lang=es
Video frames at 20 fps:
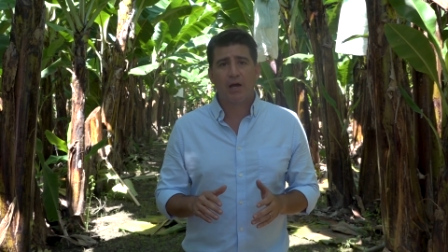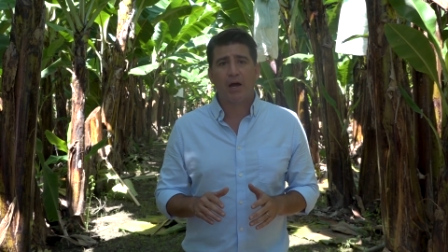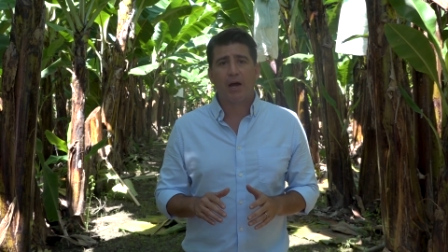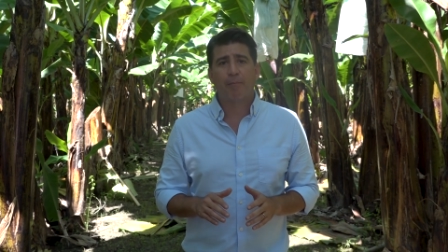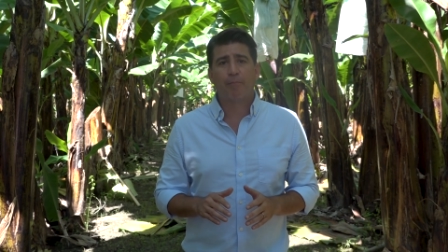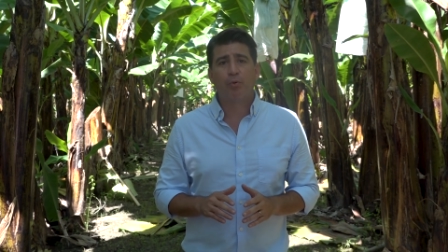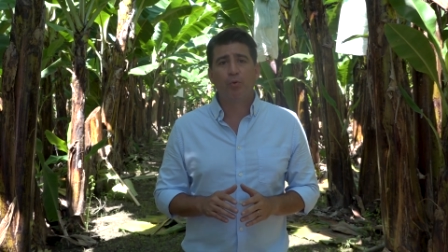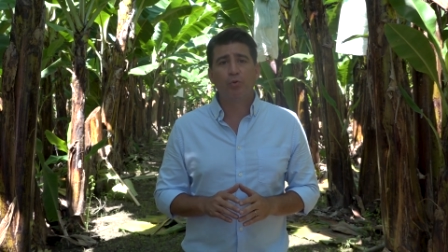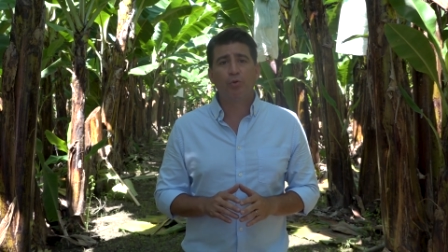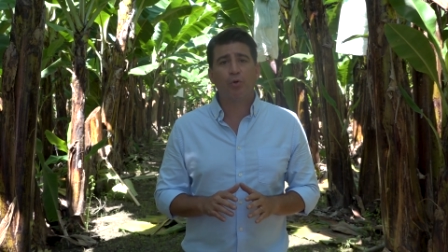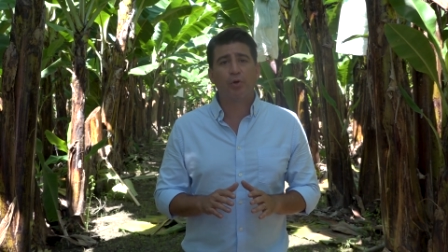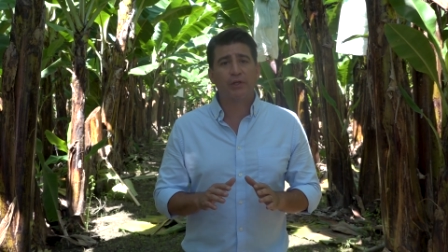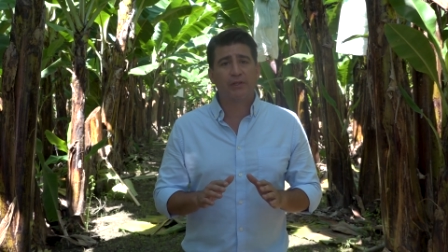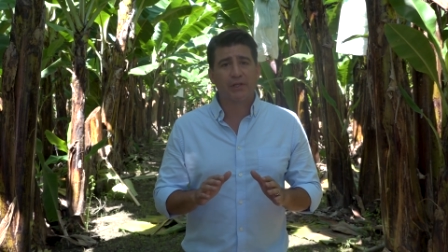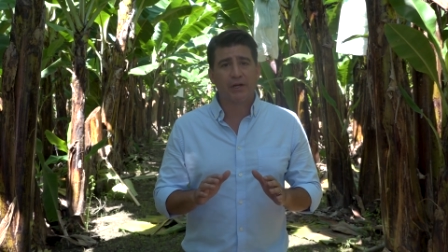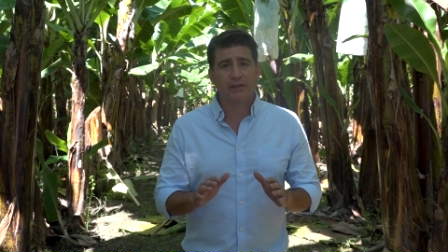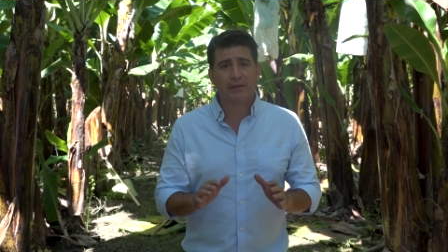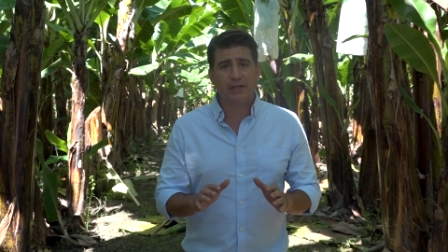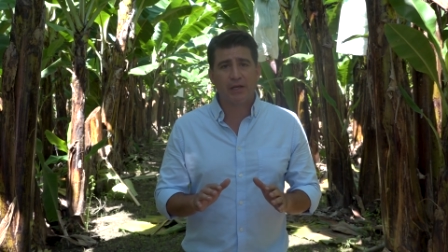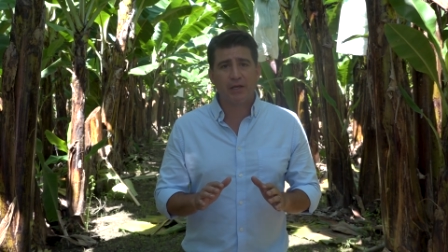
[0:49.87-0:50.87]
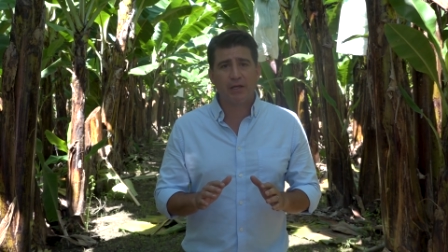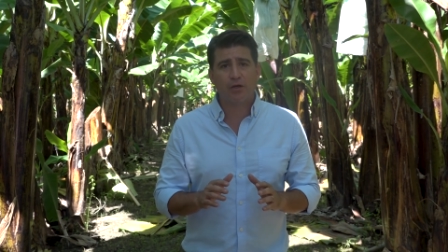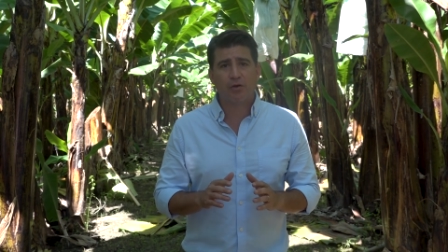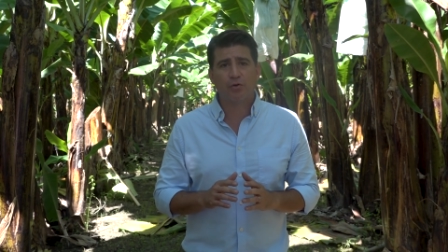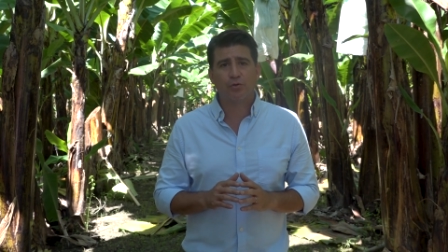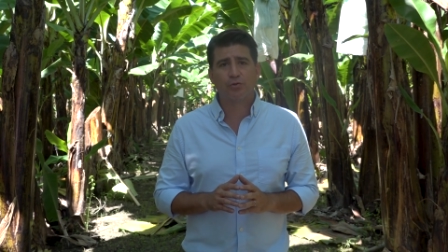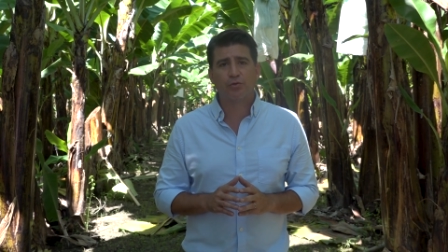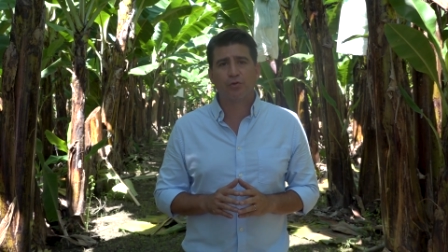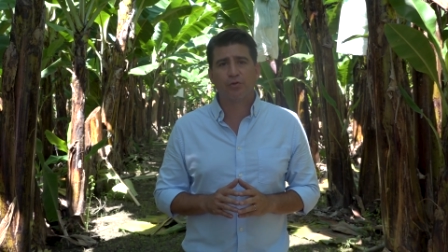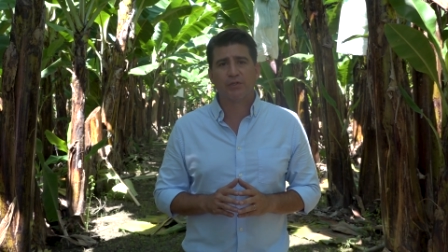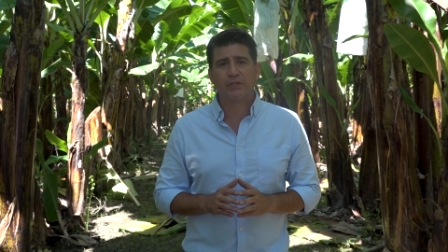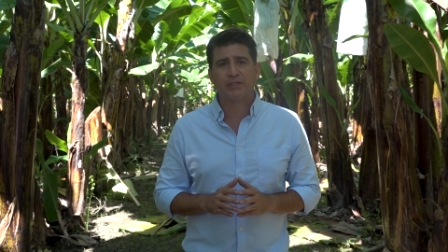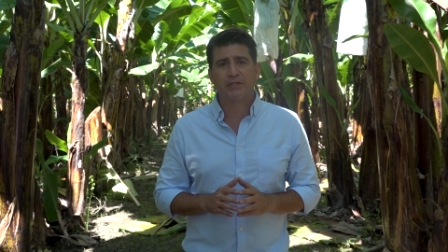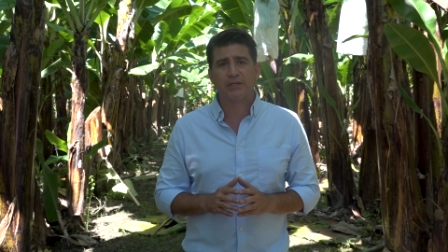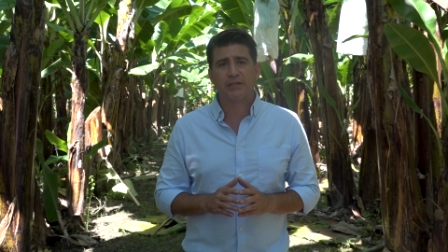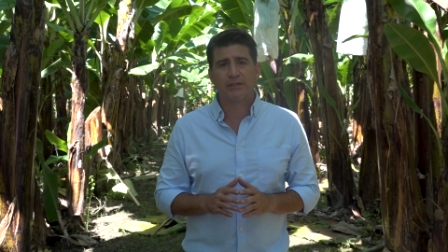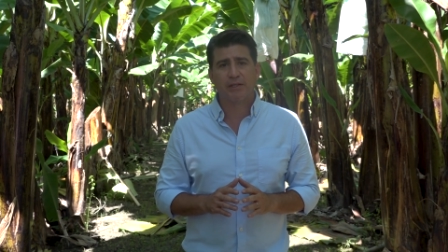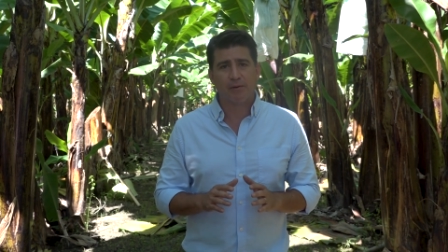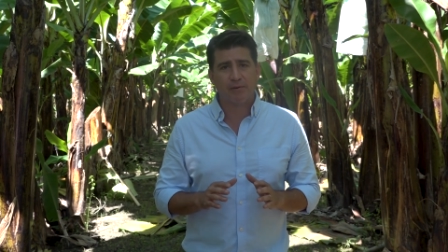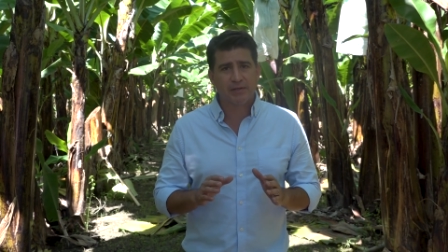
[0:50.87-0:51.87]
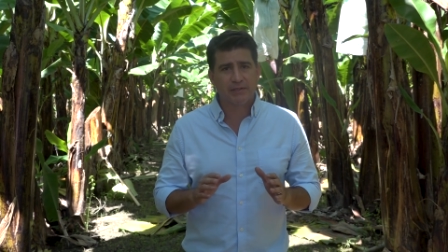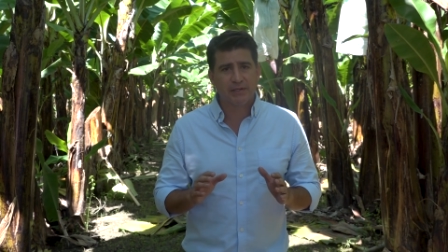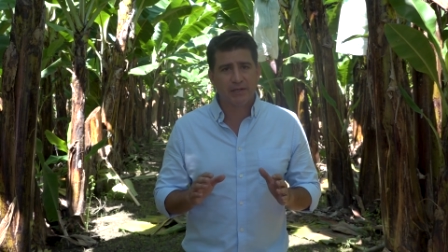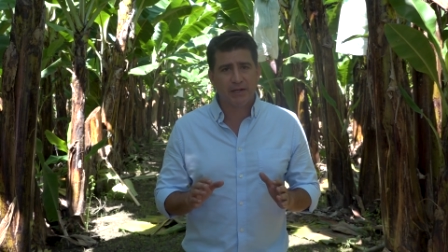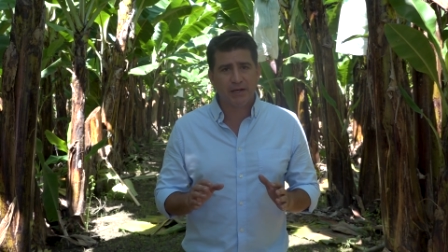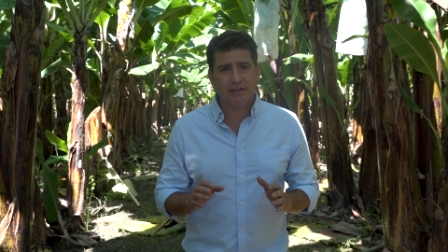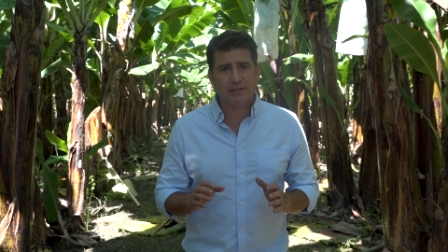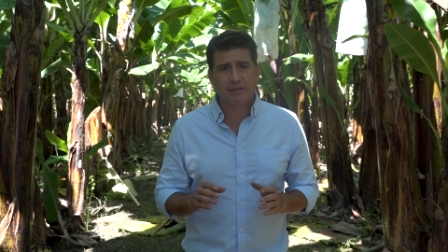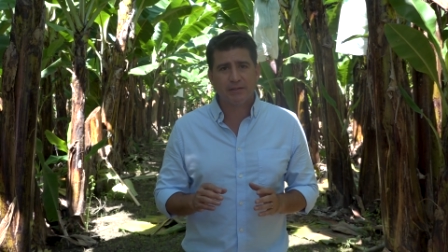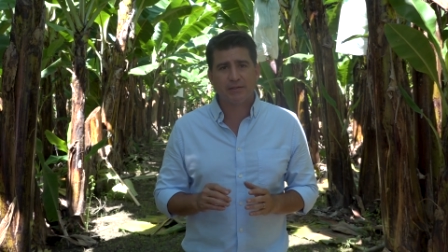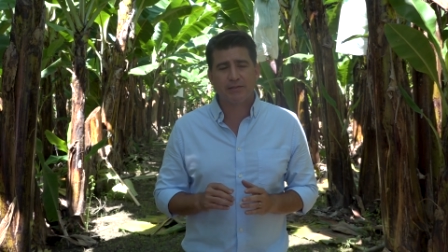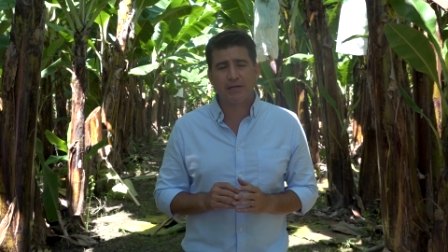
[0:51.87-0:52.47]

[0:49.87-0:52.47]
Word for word: a puntos estratégicos donde se establecerán